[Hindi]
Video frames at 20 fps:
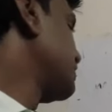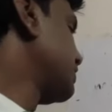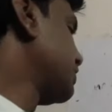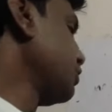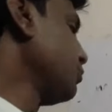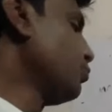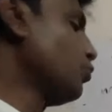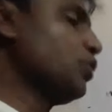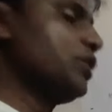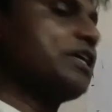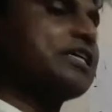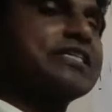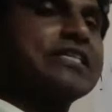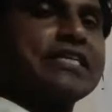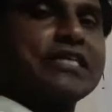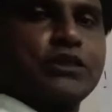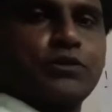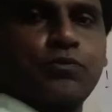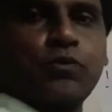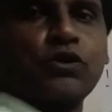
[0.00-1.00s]
स्टिमुलस
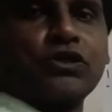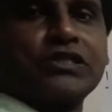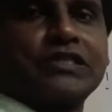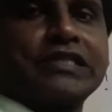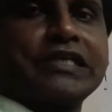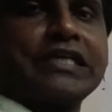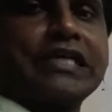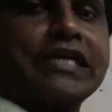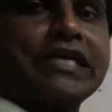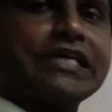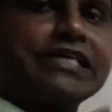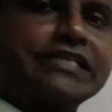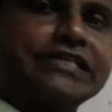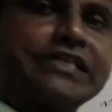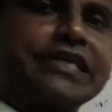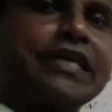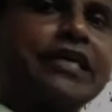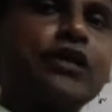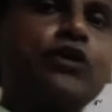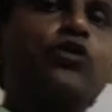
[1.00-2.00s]
रिस्पॉन्स थेरी इस
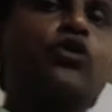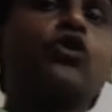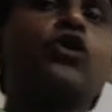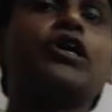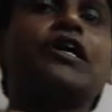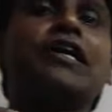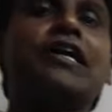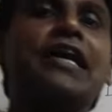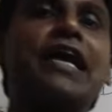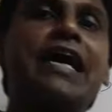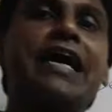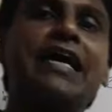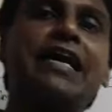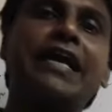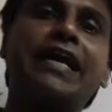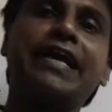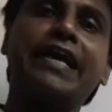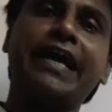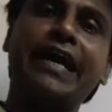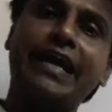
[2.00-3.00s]
थेरी को ट्रायल
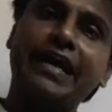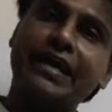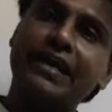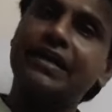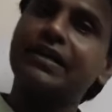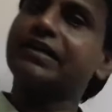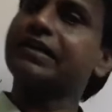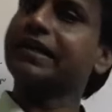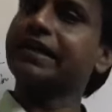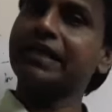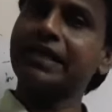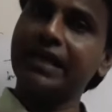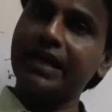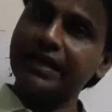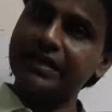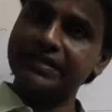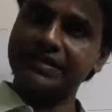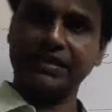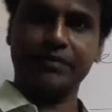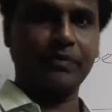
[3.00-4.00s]
एंड एरर थेरी
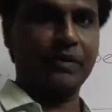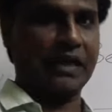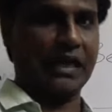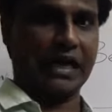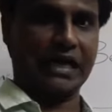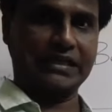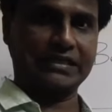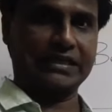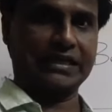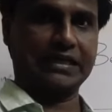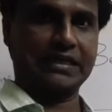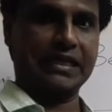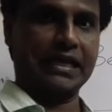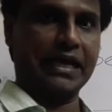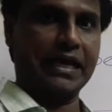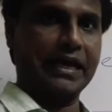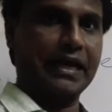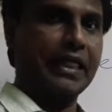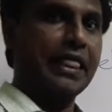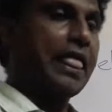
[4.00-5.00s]
ऐसा भी कहा जाता
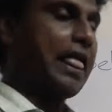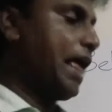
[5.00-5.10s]
है